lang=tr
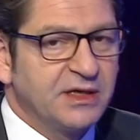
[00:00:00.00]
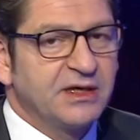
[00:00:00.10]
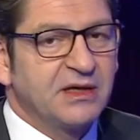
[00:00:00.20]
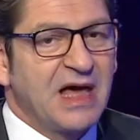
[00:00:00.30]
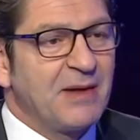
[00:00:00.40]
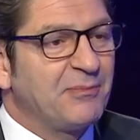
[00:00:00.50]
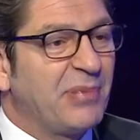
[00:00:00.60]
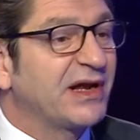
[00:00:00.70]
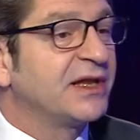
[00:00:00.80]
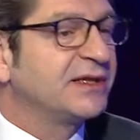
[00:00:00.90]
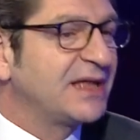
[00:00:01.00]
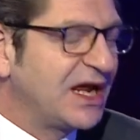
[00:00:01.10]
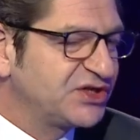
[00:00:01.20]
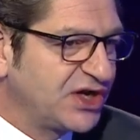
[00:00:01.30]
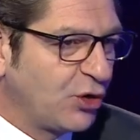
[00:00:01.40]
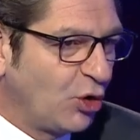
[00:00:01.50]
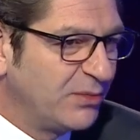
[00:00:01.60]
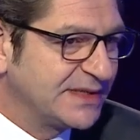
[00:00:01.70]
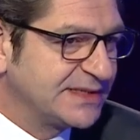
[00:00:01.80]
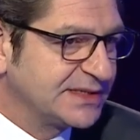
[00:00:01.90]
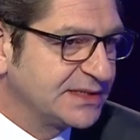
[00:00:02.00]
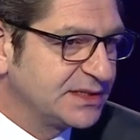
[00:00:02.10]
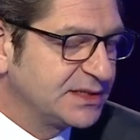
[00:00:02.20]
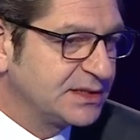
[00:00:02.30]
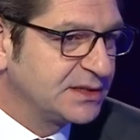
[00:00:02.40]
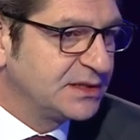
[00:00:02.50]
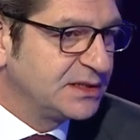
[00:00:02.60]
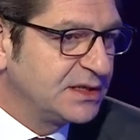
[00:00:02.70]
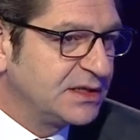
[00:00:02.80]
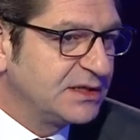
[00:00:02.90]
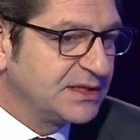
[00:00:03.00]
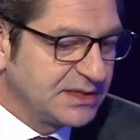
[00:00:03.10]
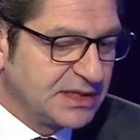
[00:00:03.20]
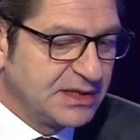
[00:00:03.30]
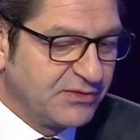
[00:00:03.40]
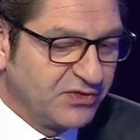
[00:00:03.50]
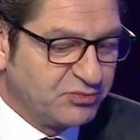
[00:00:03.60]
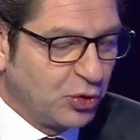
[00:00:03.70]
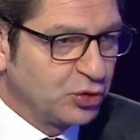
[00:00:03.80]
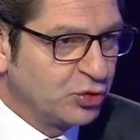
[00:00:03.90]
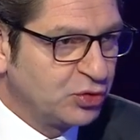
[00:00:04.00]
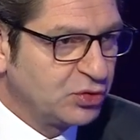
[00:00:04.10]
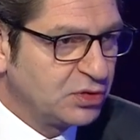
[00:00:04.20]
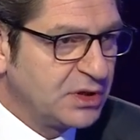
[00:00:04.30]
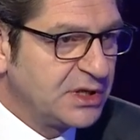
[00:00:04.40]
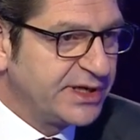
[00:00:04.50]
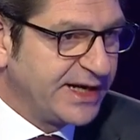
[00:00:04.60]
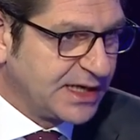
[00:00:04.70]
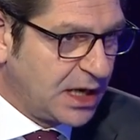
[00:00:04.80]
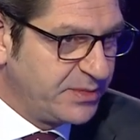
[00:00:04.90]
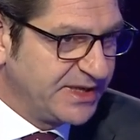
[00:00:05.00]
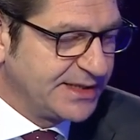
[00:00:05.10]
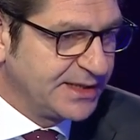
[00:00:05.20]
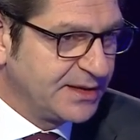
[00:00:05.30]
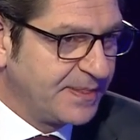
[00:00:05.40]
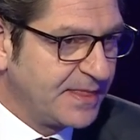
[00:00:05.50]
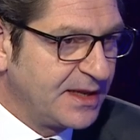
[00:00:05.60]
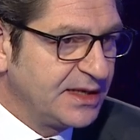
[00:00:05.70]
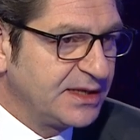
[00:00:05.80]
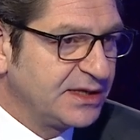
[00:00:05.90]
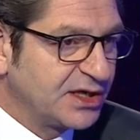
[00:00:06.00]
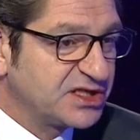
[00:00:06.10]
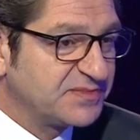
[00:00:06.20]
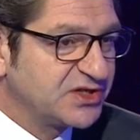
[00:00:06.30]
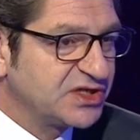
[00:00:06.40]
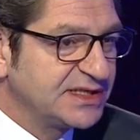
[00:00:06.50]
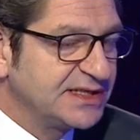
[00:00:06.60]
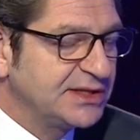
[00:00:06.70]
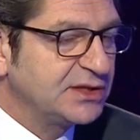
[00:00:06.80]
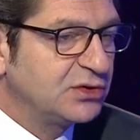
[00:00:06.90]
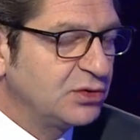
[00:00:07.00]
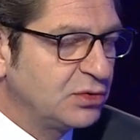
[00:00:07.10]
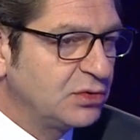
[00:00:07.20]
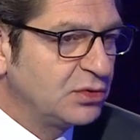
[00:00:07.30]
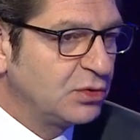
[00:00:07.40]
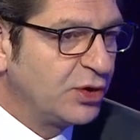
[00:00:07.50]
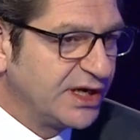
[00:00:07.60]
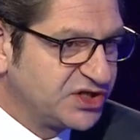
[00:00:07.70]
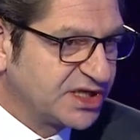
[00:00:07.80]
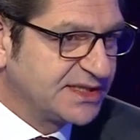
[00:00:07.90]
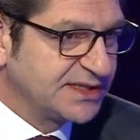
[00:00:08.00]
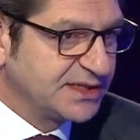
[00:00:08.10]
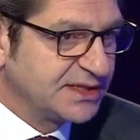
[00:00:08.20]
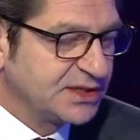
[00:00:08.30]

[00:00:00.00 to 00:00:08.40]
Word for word: e, paranın her şey olmadığı, futbolun, rekabetin, yarışmacılığın evet. öne çıktığı